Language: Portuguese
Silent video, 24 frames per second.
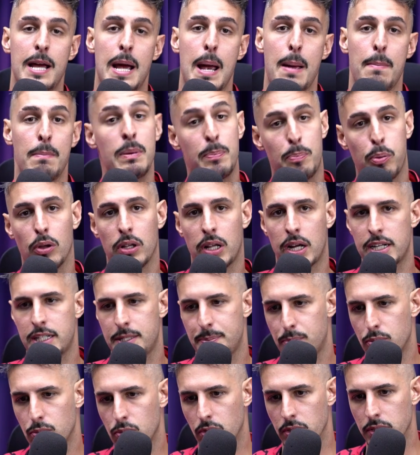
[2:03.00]
bipolar
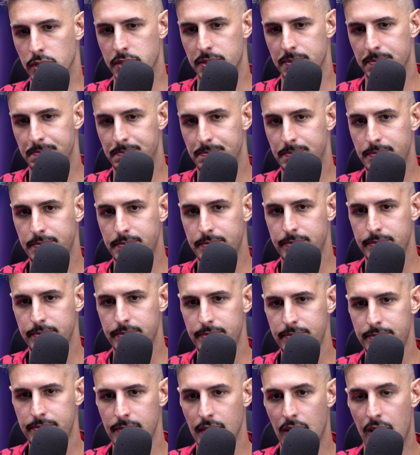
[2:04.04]
tipo 2.
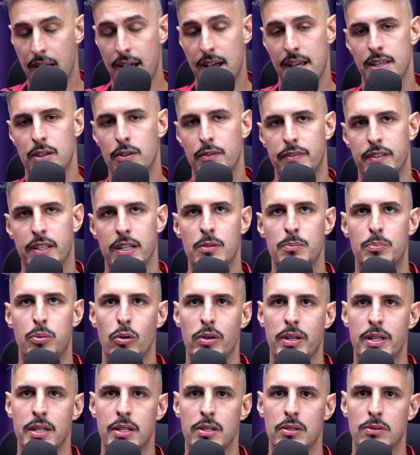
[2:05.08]
Aí eu fiquei um
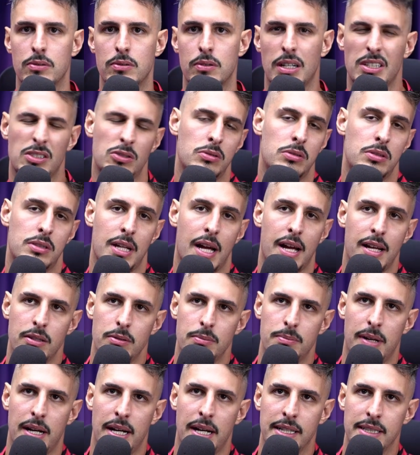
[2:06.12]
pouquinho assustado,
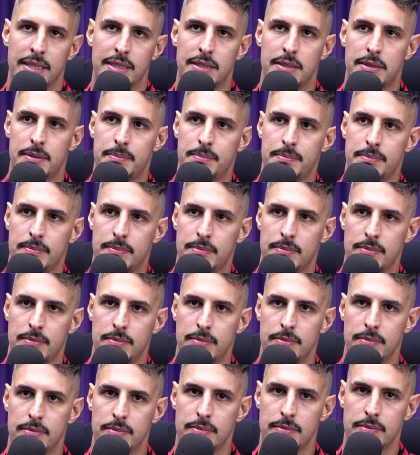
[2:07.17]
mas
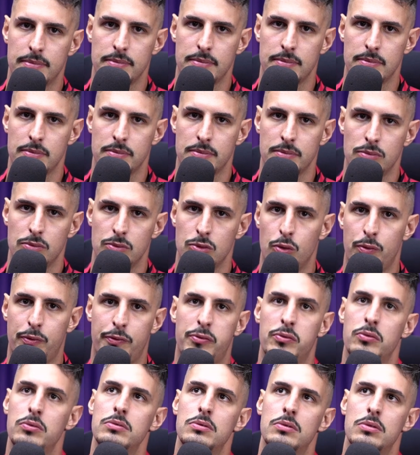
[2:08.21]
no
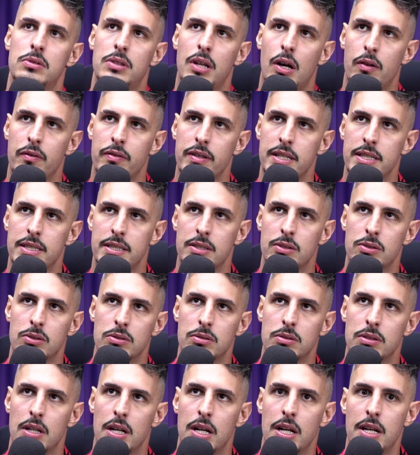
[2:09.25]
fundo talvez
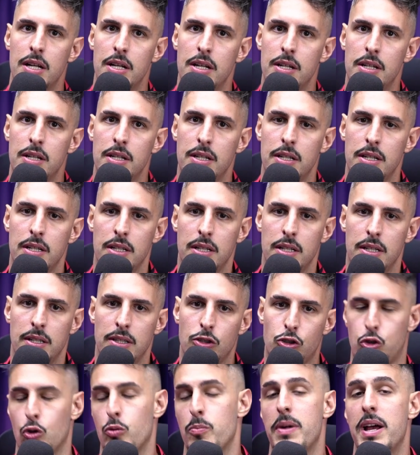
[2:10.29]
eu
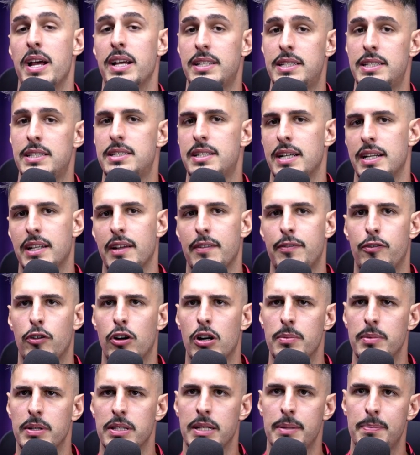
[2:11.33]
soubesse, de certa
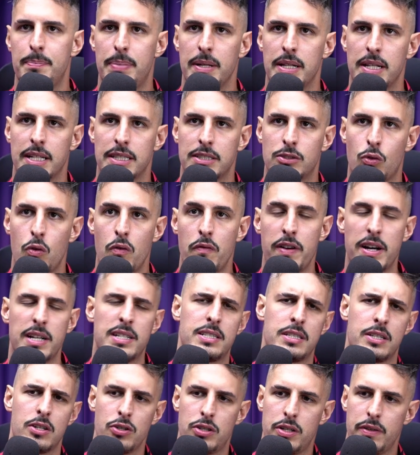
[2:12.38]
forma, né, pelas
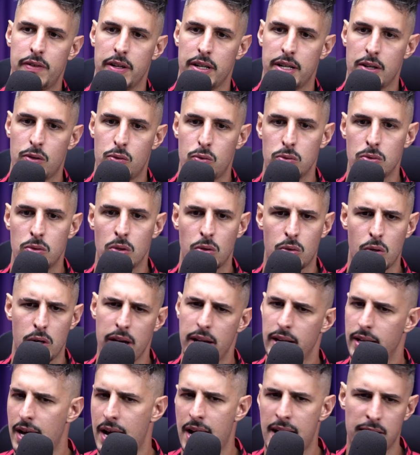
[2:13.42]
conversas que eu tive aqui com o Dr.
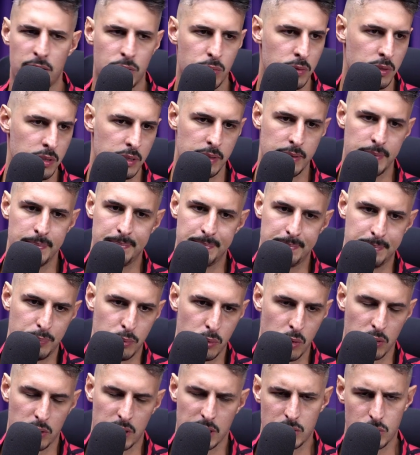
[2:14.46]
Renato e
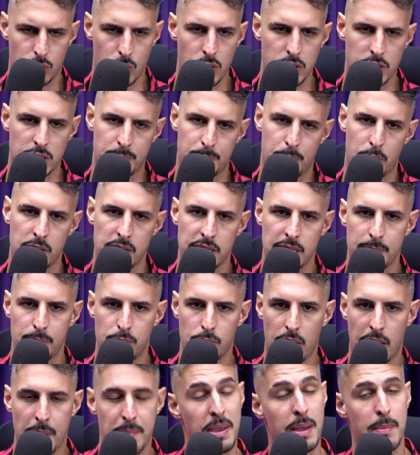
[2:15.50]
por outras coisas. Por
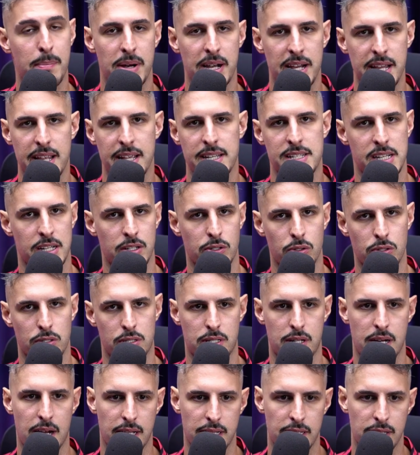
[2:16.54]
exemplo, a minha mãe é
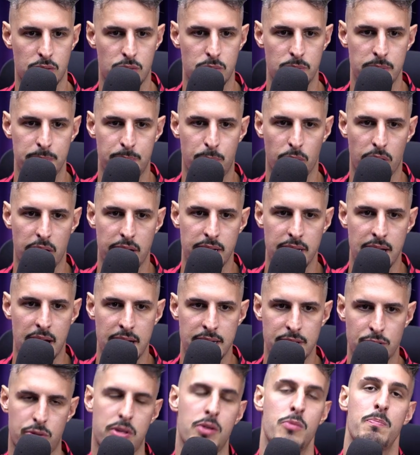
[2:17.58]
diagnosticada com
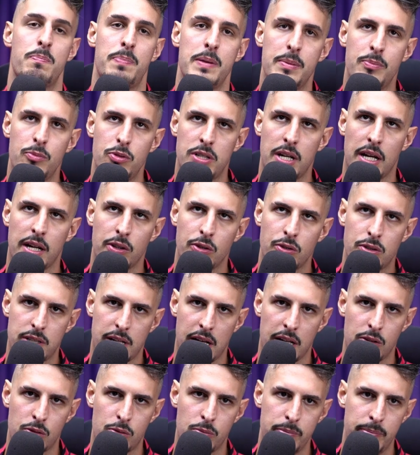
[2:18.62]
bipolaridade, eu tenho um primo
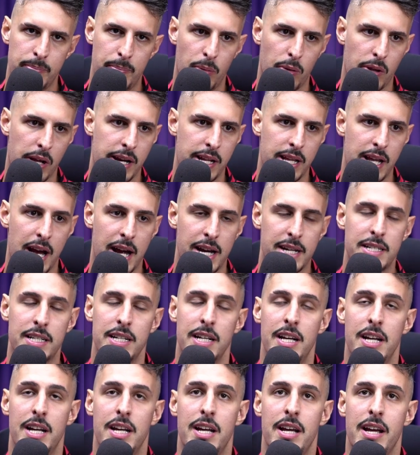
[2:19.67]
diagnosticado com bipolaridade
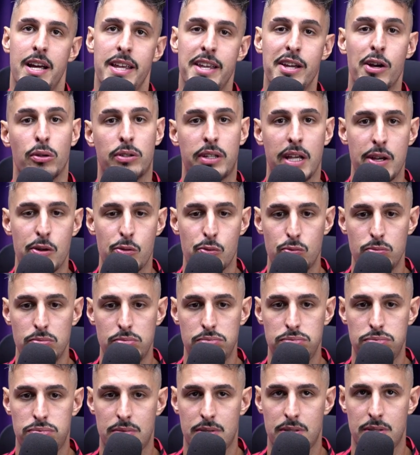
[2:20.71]
e eu tenho
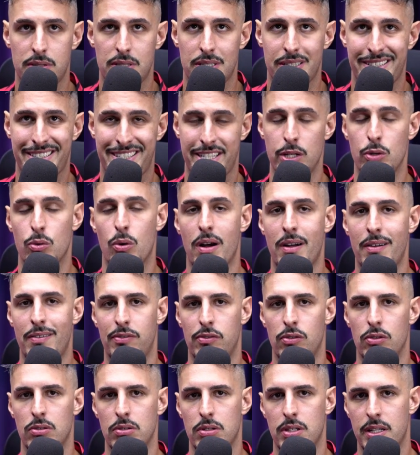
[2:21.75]
um tio
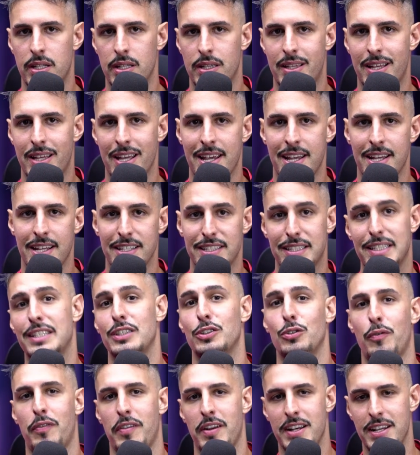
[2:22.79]
avô que tem
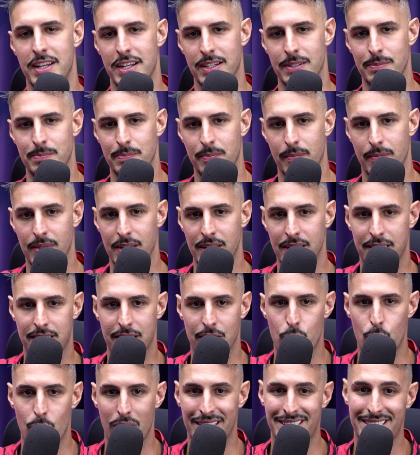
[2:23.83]
esquizofrenia.
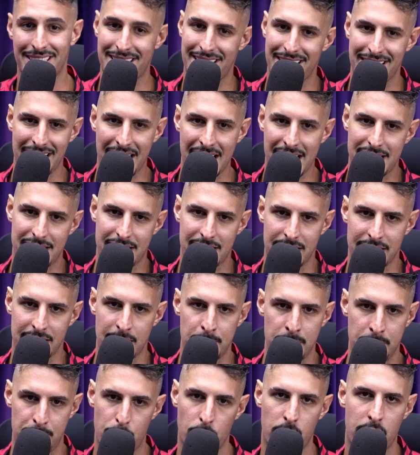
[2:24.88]
Então, essa genética da
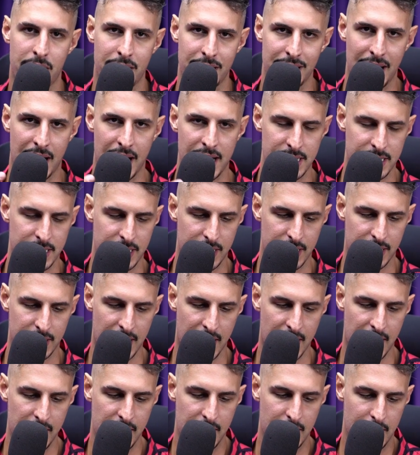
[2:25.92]
bipolaridade que
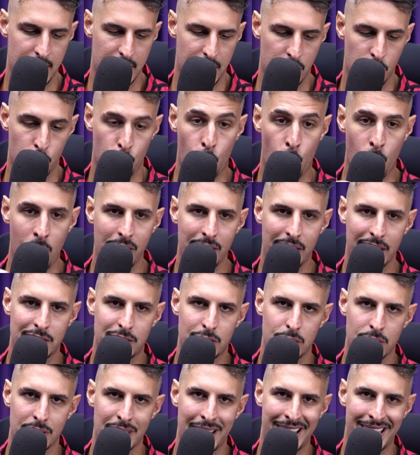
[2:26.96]
está
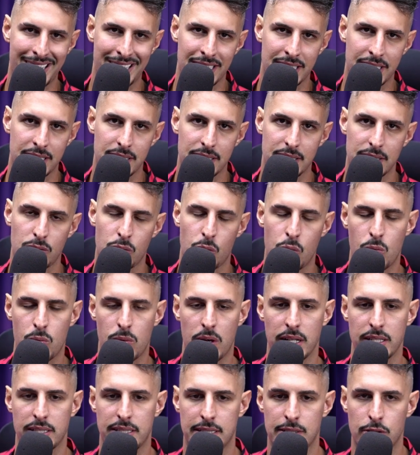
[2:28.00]
correlacionada com
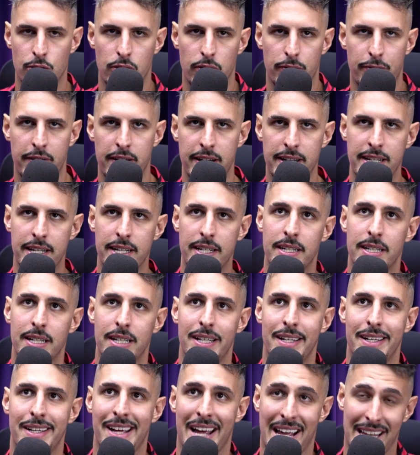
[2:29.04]
a esquizofrenia,
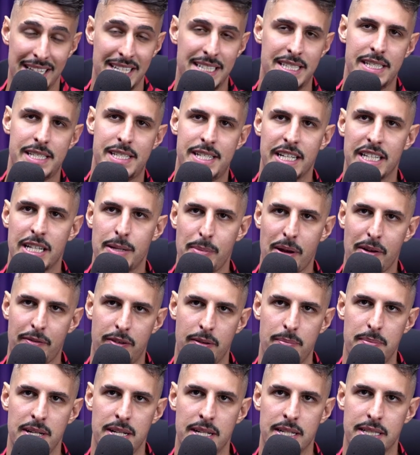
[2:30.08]
ela existia na minha
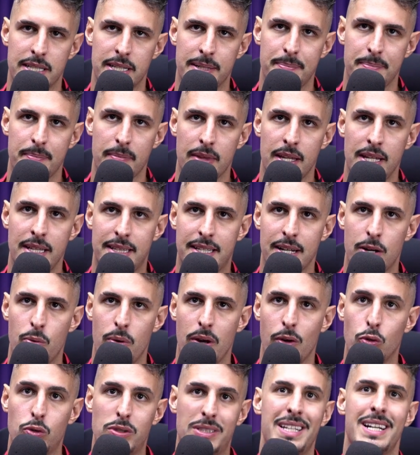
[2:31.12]
família, né? Então,
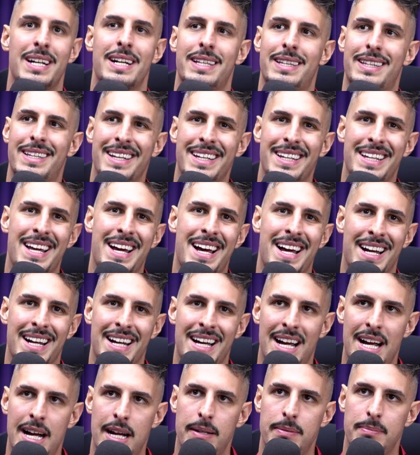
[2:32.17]
eu ser
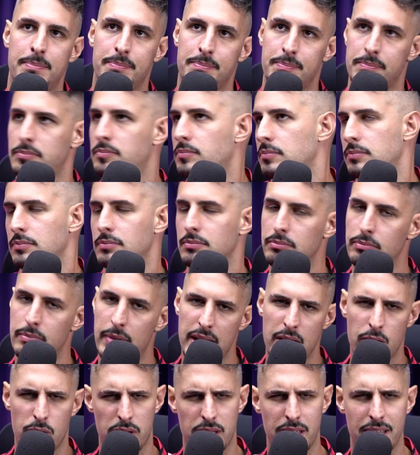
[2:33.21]
TDAH
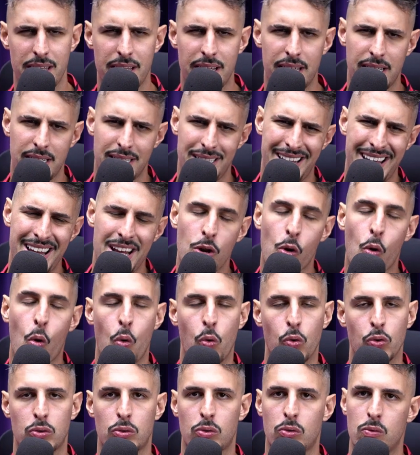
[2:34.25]
meio que ia de
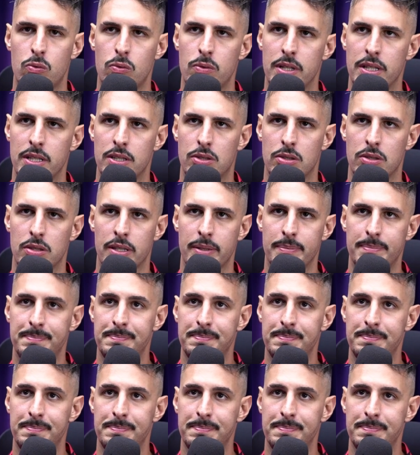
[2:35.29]
encontro com isso, né?